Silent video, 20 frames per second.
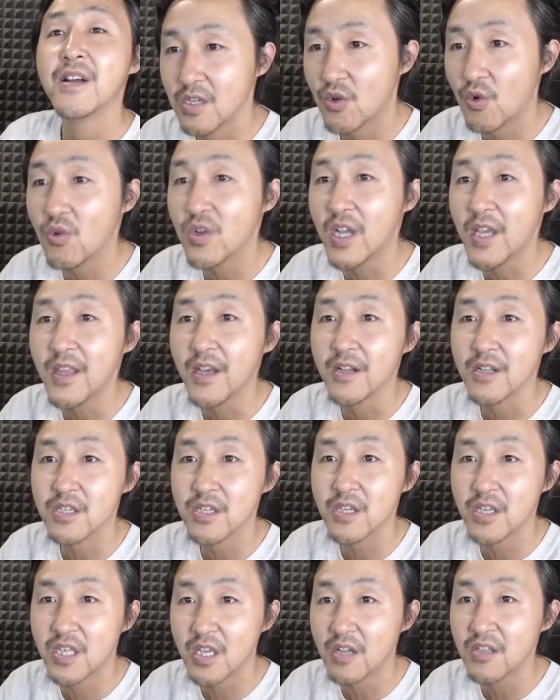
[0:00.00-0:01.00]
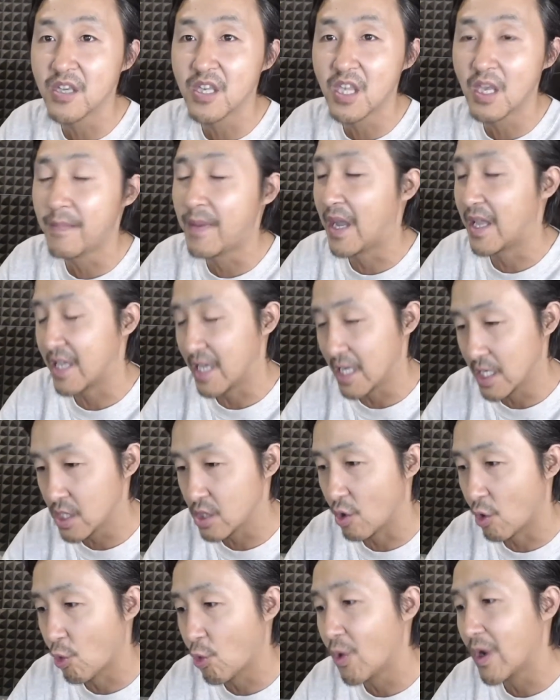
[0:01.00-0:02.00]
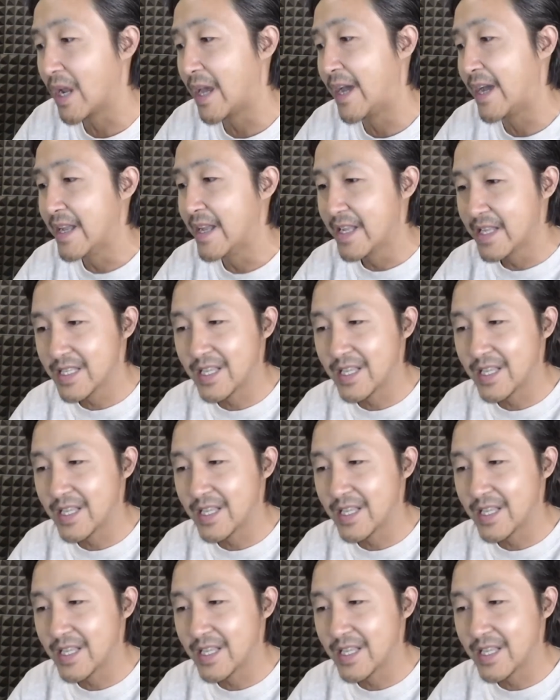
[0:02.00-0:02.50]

共产党这将近一百年走过来，